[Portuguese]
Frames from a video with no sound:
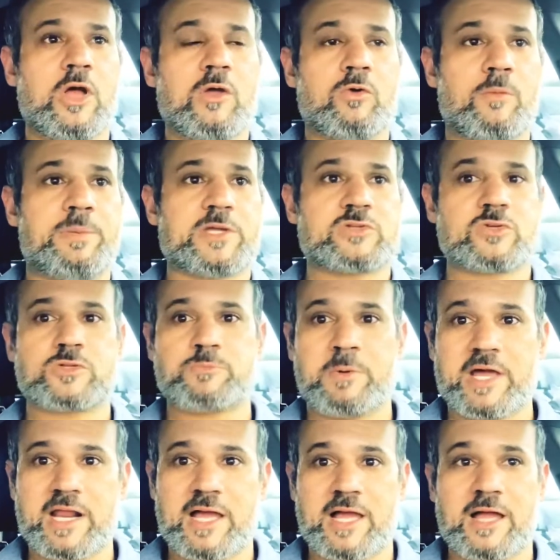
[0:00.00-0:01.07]
com pessoas
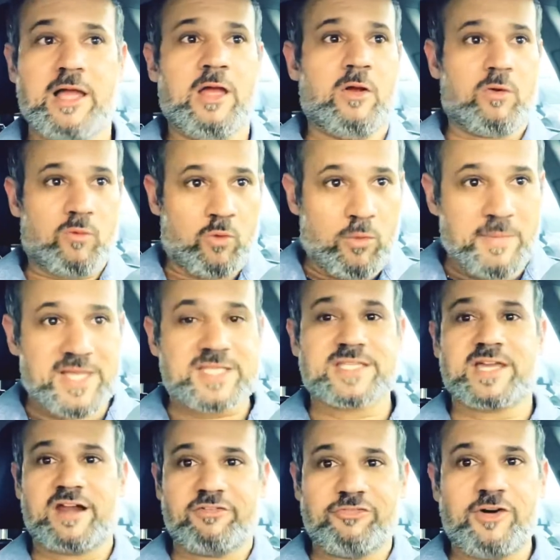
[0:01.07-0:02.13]
para
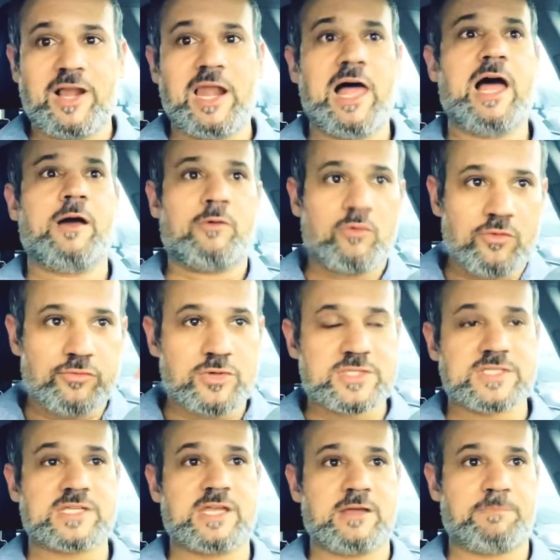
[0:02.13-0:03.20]
começar a falar com
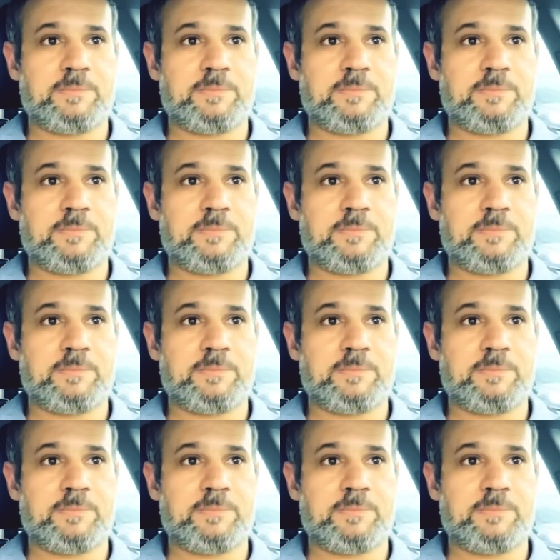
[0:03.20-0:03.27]
você,